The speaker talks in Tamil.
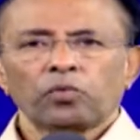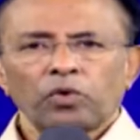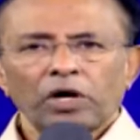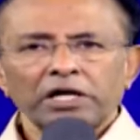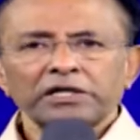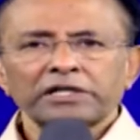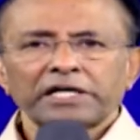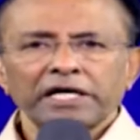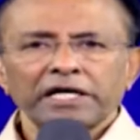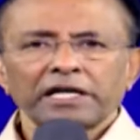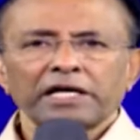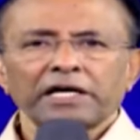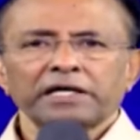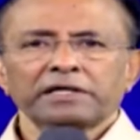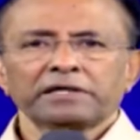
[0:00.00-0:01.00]

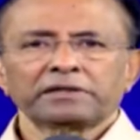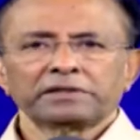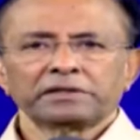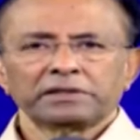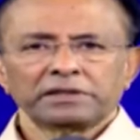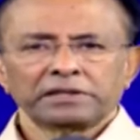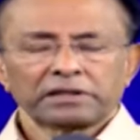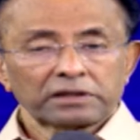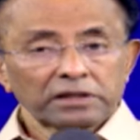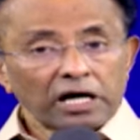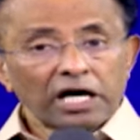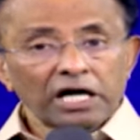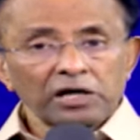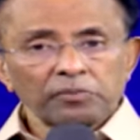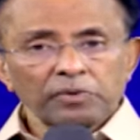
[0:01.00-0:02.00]
வாழ்க்கையில்
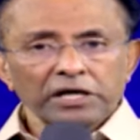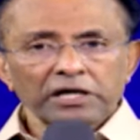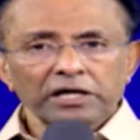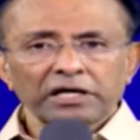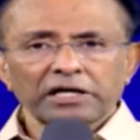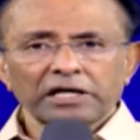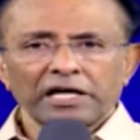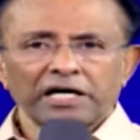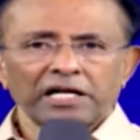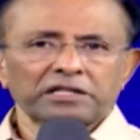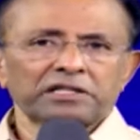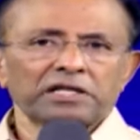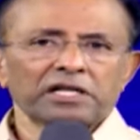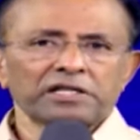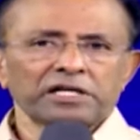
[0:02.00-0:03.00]
தாழ்மை இருக்கிற
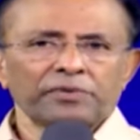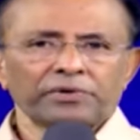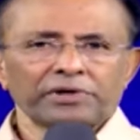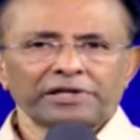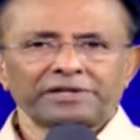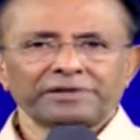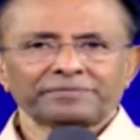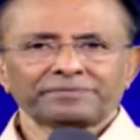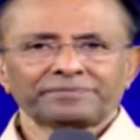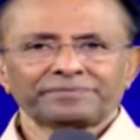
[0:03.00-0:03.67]
இடத்துல தான் வருது